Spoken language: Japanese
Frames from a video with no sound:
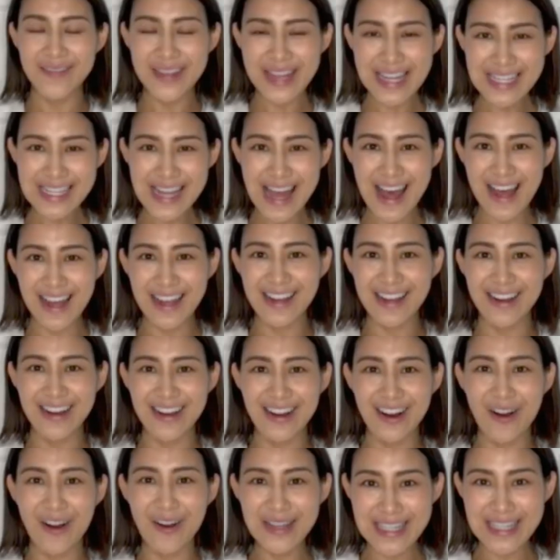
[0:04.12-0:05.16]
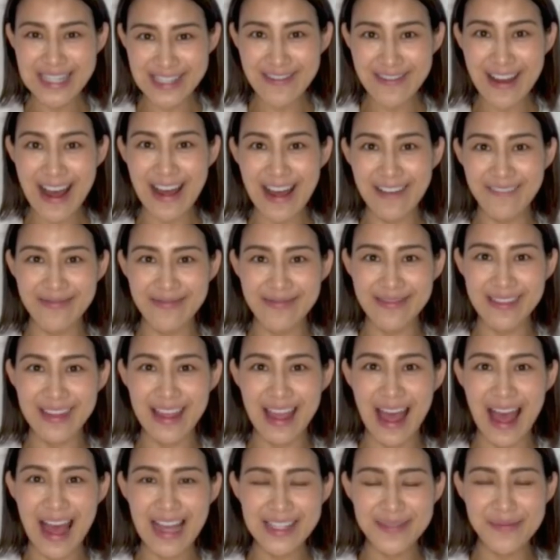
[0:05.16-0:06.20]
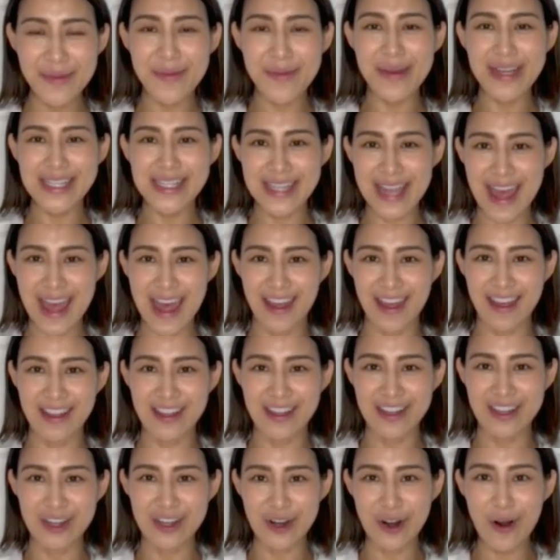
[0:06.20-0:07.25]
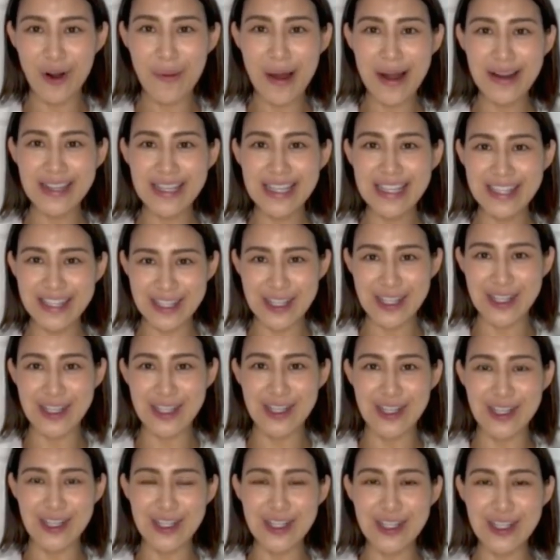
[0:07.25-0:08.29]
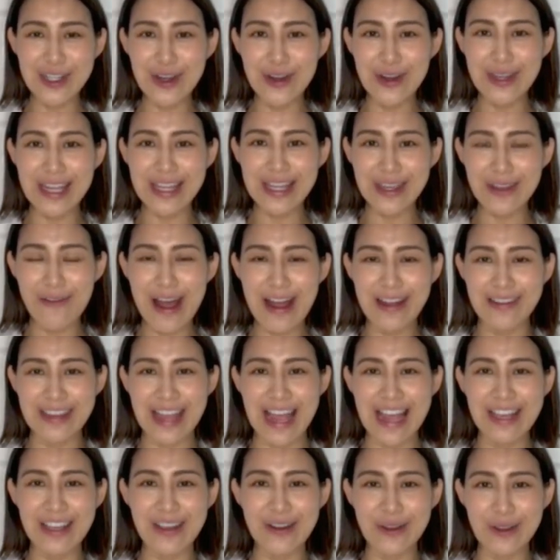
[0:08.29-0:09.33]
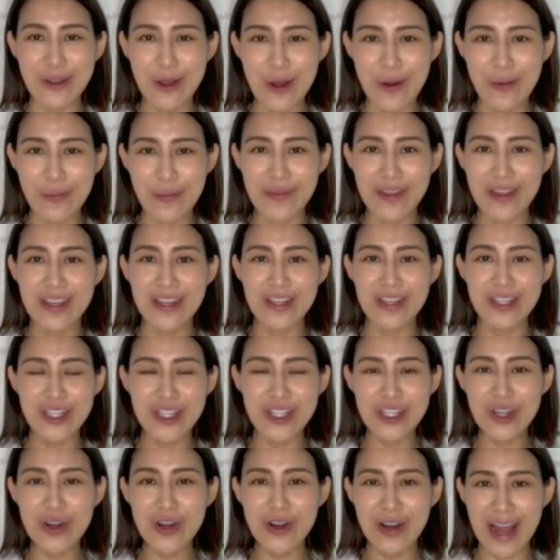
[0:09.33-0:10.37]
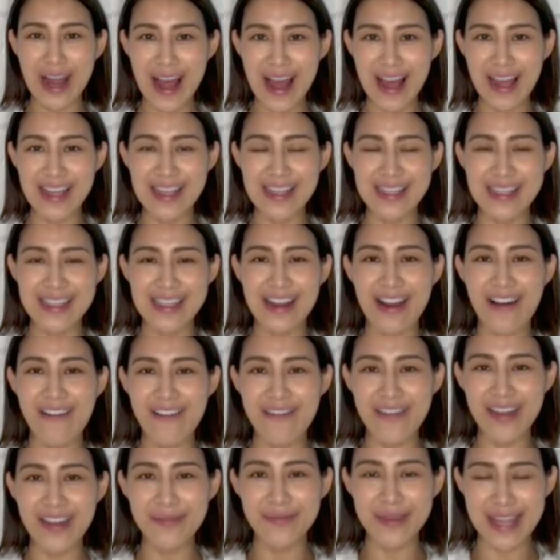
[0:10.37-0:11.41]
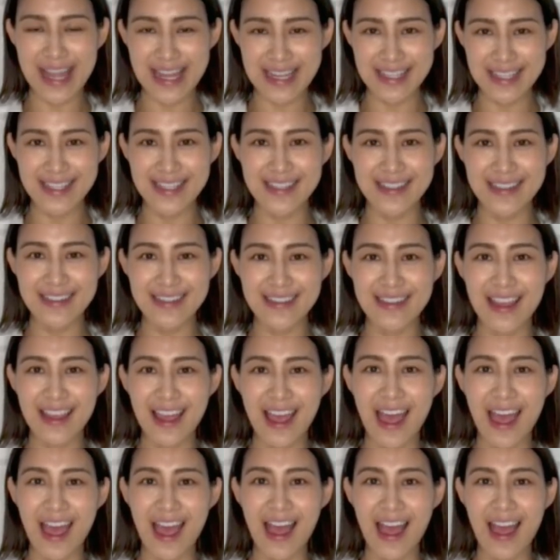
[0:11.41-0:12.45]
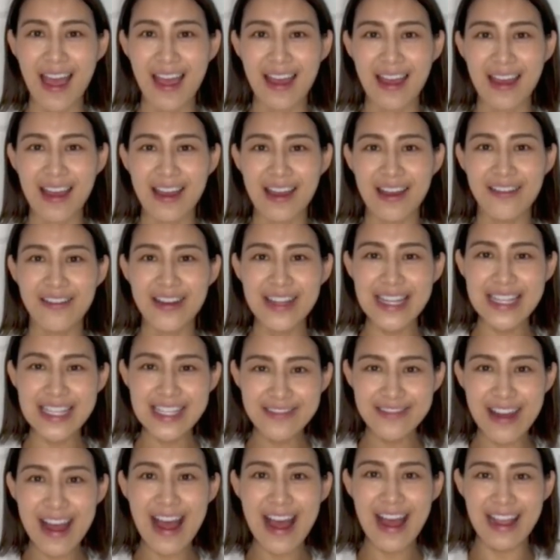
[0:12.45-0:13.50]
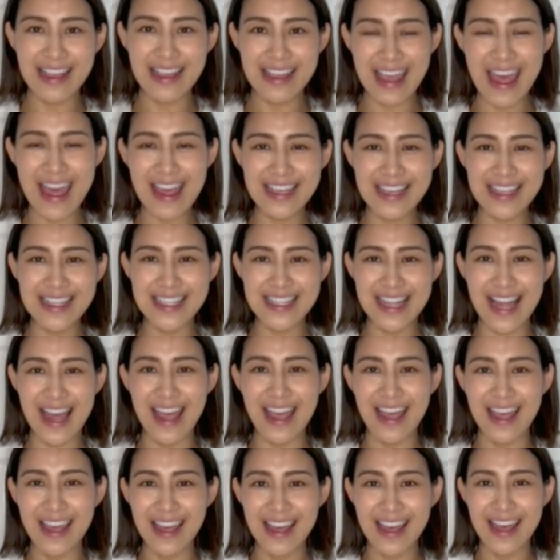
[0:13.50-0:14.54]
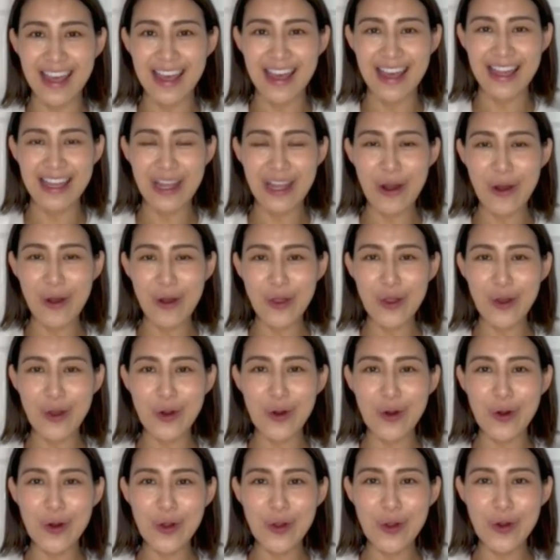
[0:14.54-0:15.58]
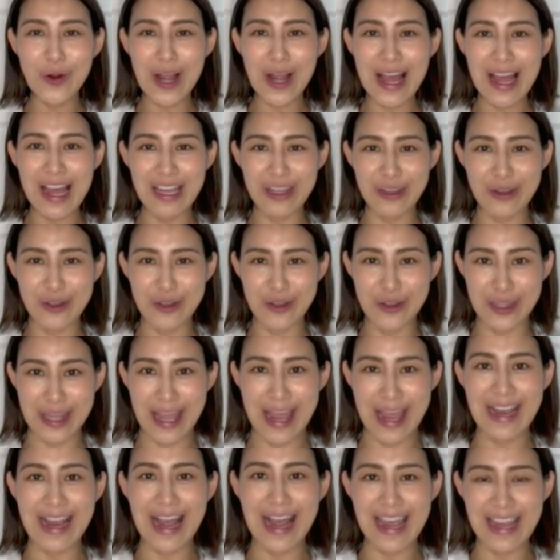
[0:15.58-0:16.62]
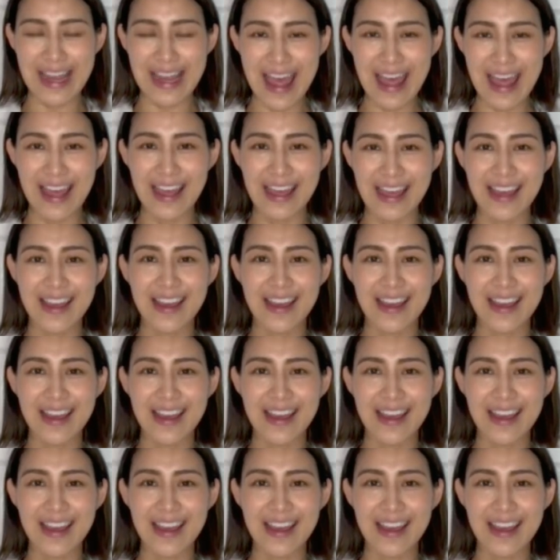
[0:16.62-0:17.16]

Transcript: 皆さんこんにちは。はじめまして、グローバルキッズ柔道ネットワーク代表の柔道家石川めぐみです。私は現役時代、日本の講道館杯という大会で